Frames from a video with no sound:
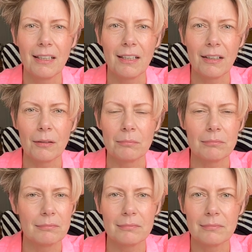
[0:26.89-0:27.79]

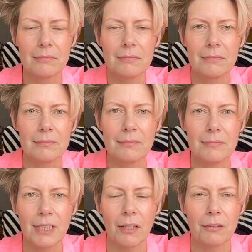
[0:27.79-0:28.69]
ähm,
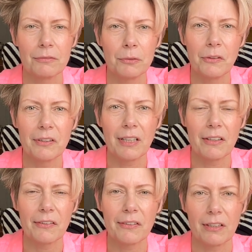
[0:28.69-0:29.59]
ja, fühlt sich
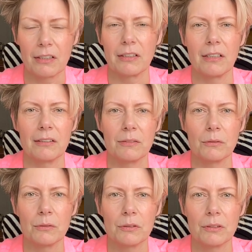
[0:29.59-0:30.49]
alles kacke an
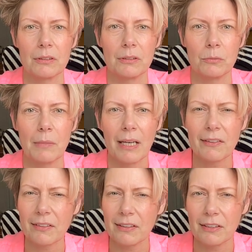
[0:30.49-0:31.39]
und äh, du
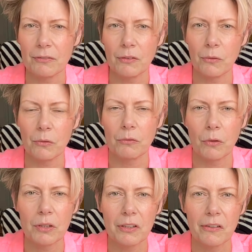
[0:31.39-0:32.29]
merkst richtig, wie so eine
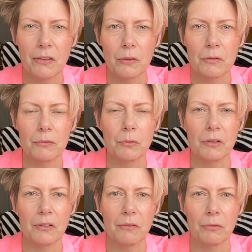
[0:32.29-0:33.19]
Wolke sich irgendwie vor
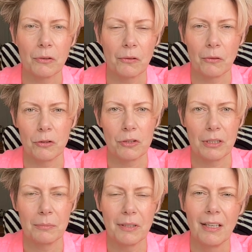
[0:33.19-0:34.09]
die, vor die Sonne
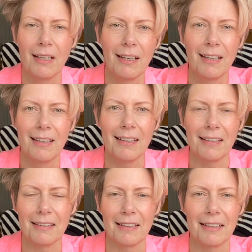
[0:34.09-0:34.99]
schiebt,
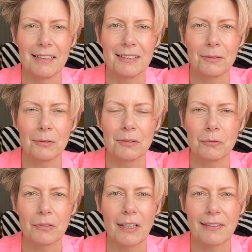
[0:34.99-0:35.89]
innerlich, und du
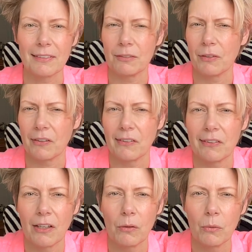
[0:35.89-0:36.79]
fragst dich, was ist
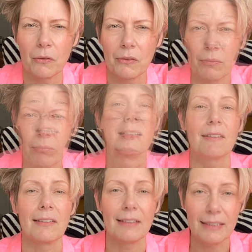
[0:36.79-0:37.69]
da los?
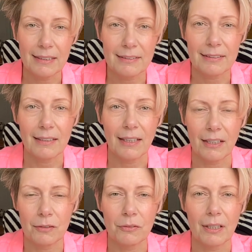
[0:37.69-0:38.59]
Das liegt
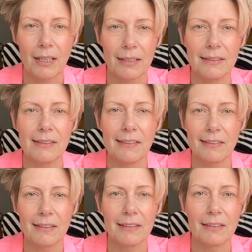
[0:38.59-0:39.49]
einfach an
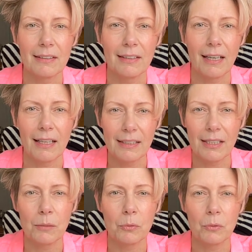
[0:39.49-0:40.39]
dieser
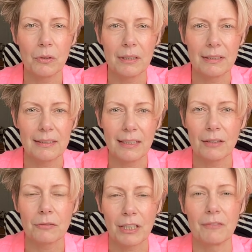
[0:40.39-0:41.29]
Anhebung
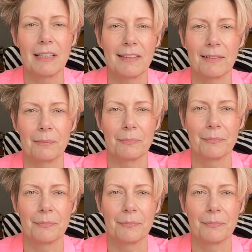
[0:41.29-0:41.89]
der Frequenzen.